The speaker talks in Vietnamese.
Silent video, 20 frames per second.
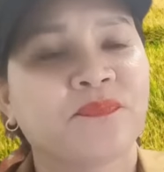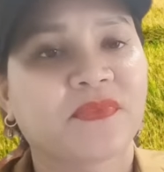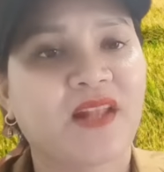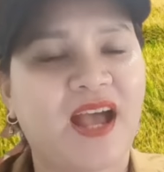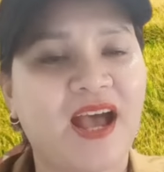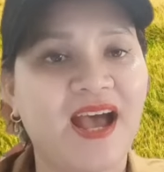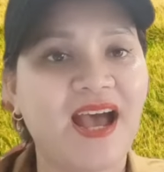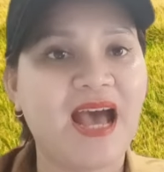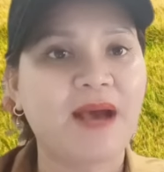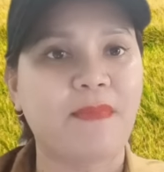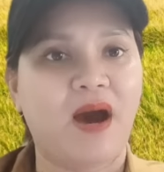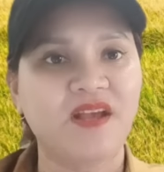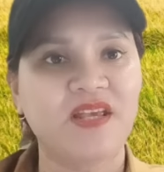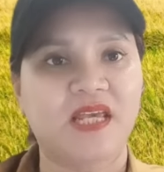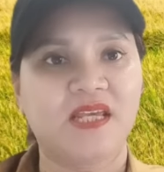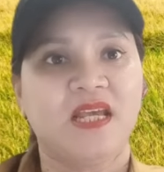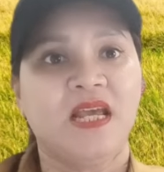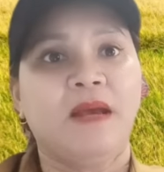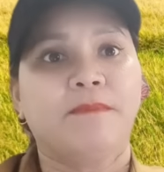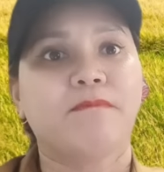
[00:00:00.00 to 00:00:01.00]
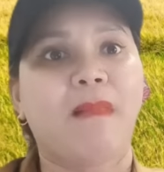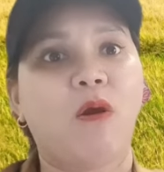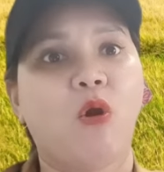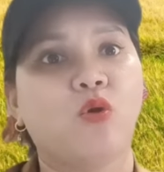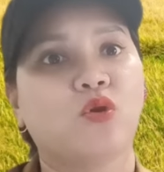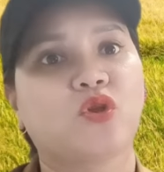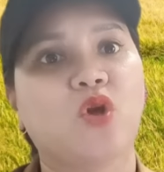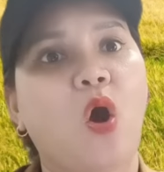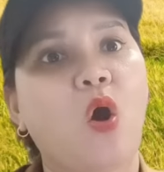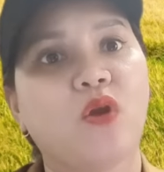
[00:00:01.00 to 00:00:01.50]
đó bởi vì bầu
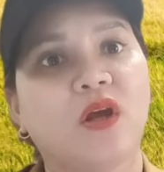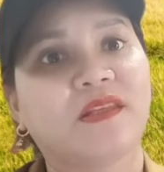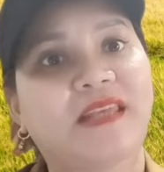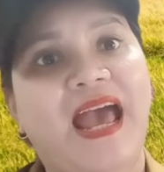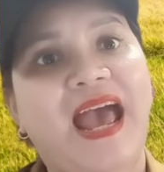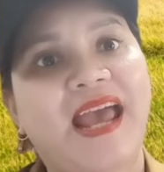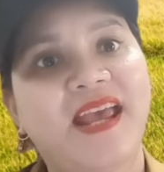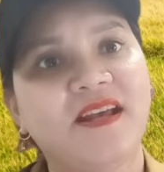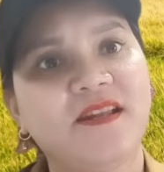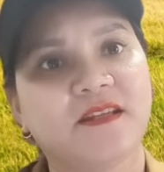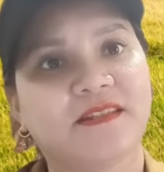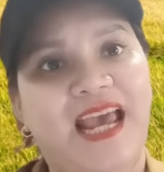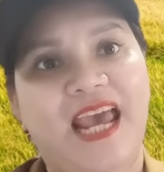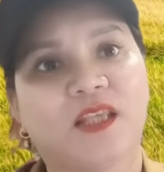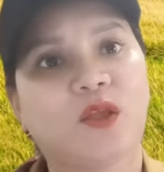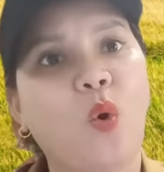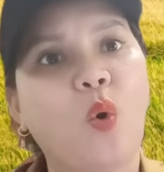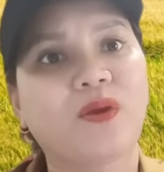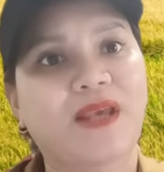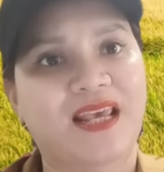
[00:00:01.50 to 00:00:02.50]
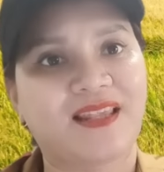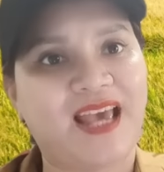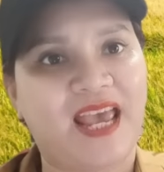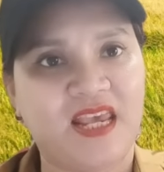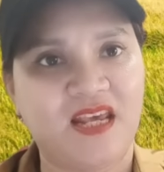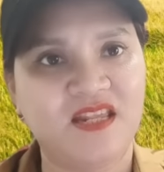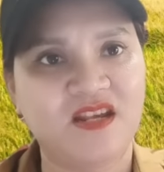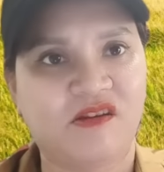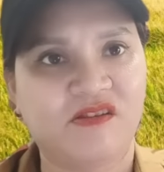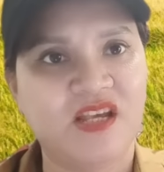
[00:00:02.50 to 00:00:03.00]
xô rồi chạy hết là chạy thuốc chạy thầy
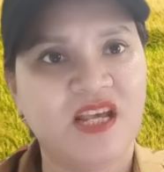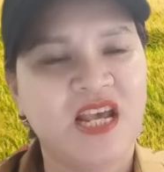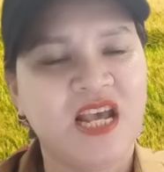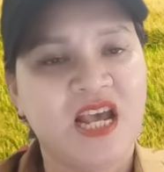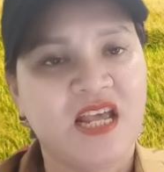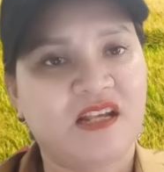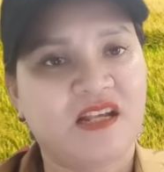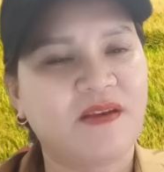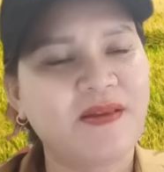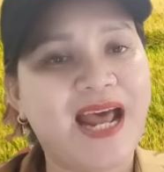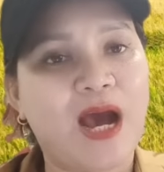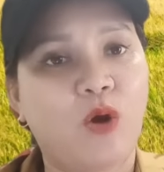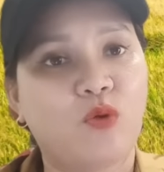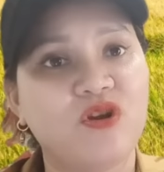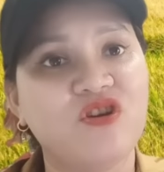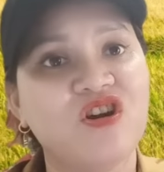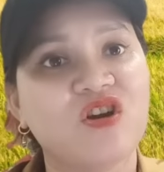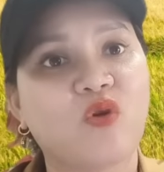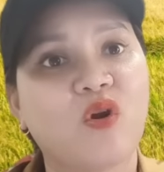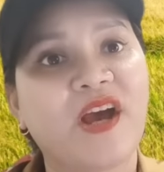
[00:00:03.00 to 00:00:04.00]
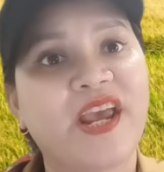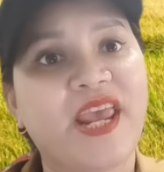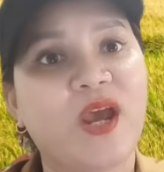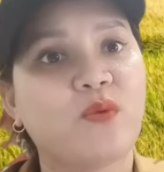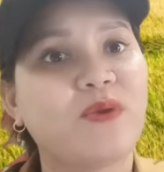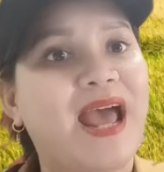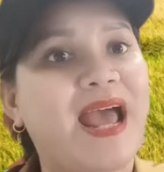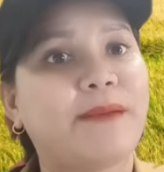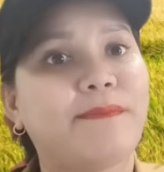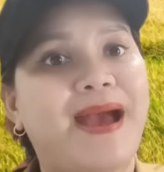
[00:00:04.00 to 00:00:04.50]
hết rồi cái đầu đưa con heo
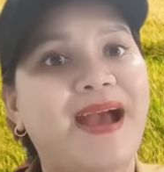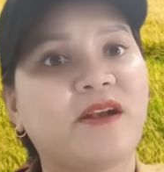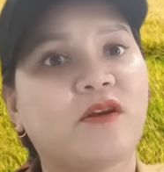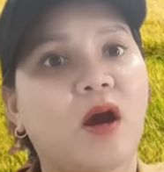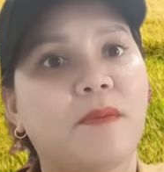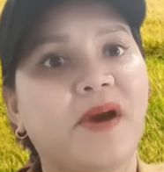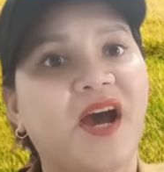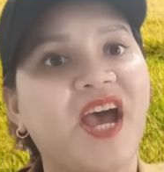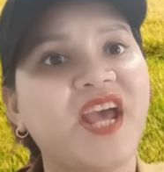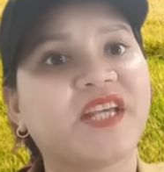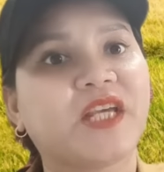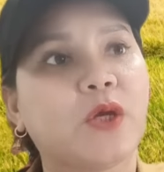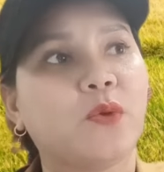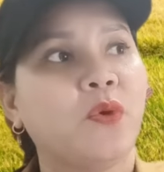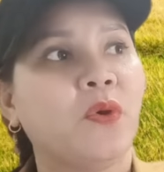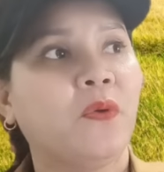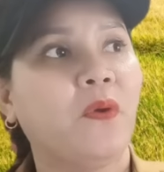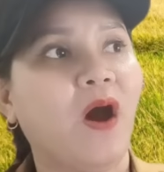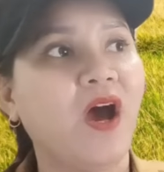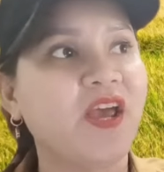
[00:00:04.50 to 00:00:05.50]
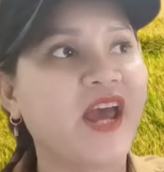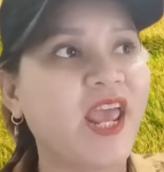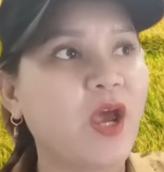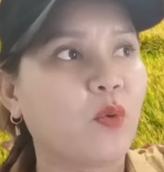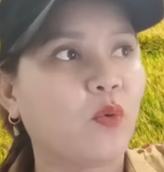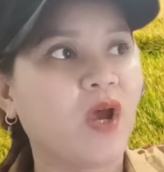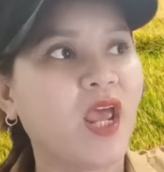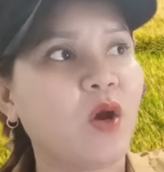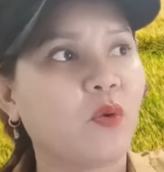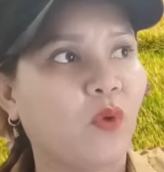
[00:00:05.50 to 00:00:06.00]
đang bán cơm ế kêu ôi heo
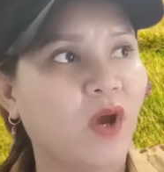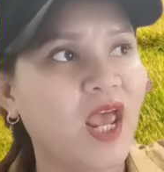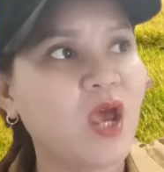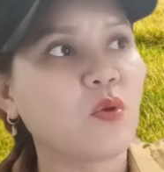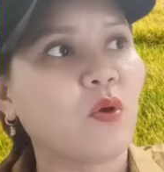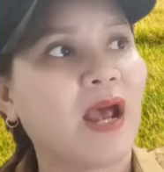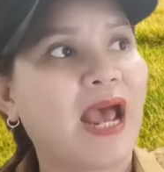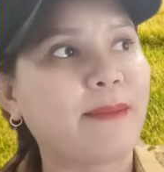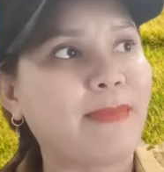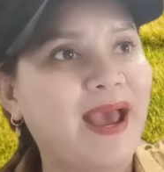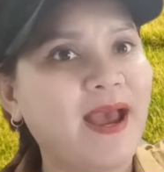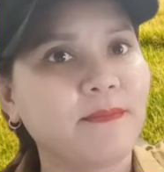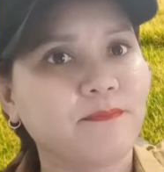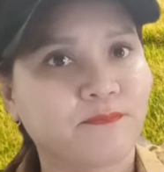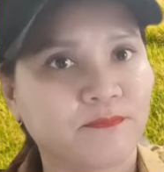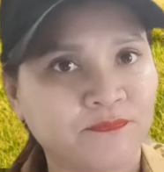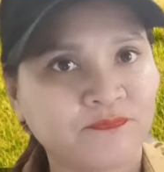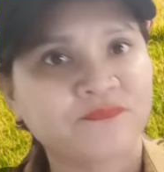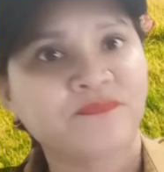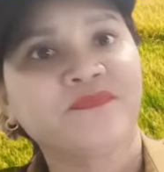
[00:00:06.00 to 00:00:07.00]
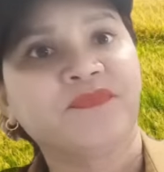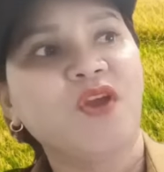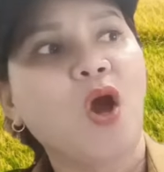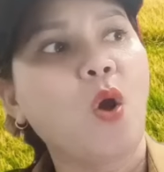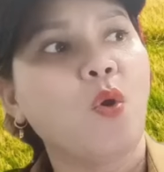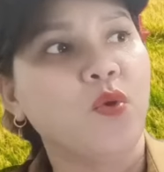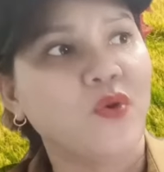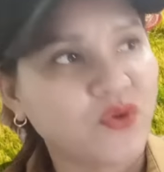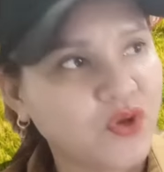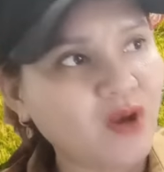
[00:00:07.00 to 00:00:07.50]
heo heo hà ác vô
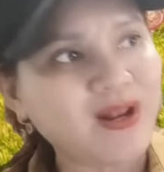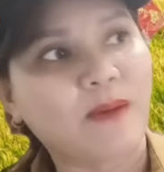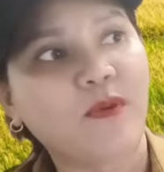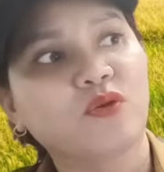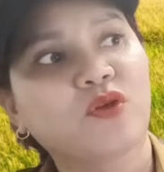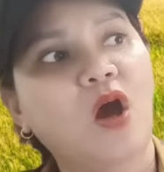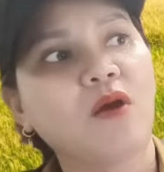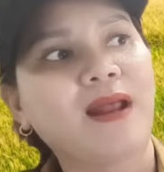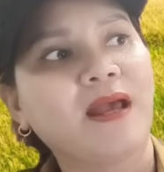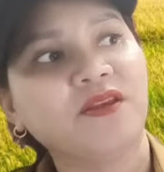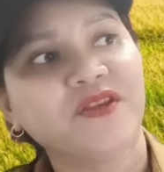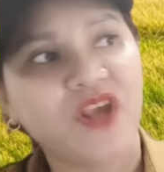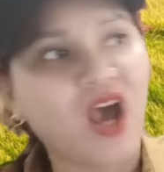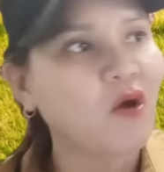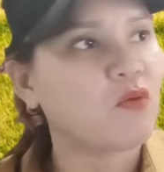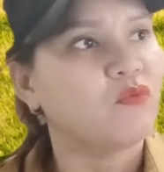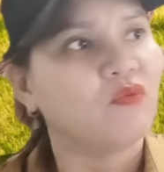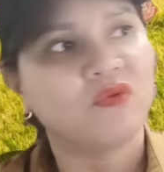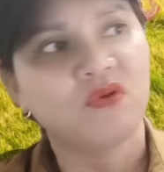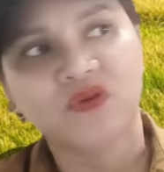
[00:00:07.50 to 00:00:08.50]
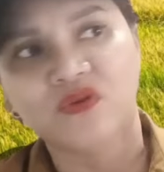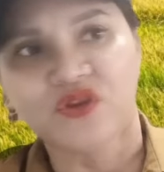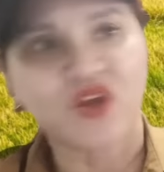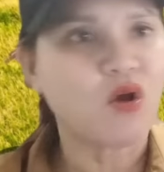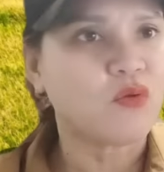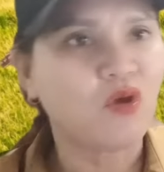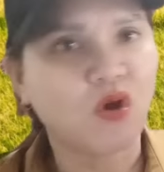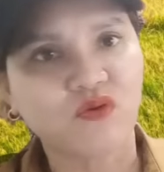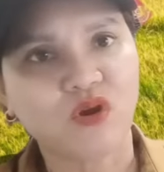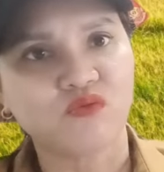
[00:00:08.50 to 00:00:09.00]
vô làm bầu xô nè vô vô
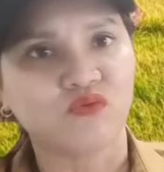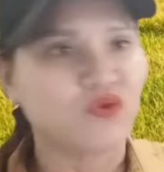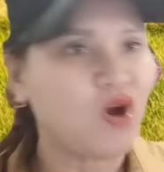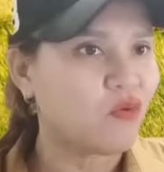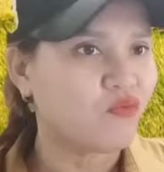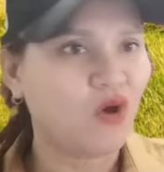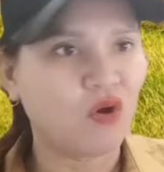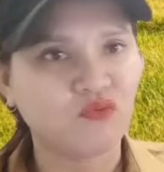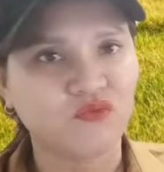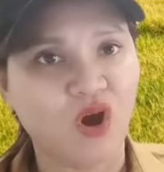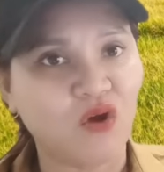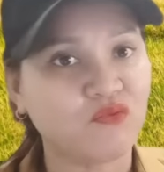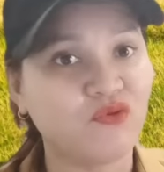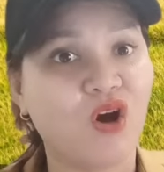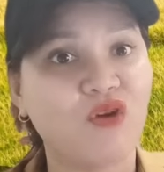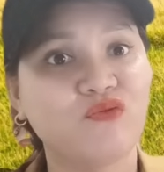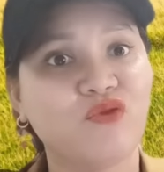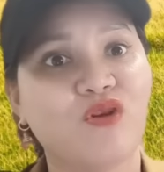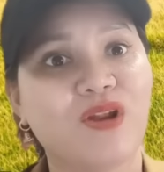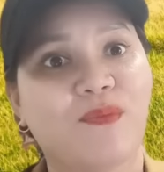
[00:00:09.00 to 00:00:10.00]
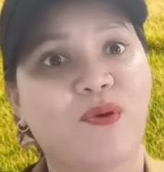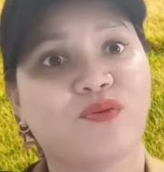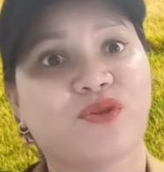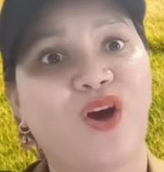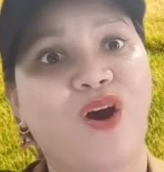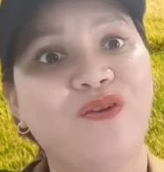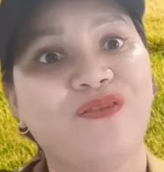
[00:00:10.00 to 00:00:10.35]
vô vô vô vô vô vô vô làm bầu xô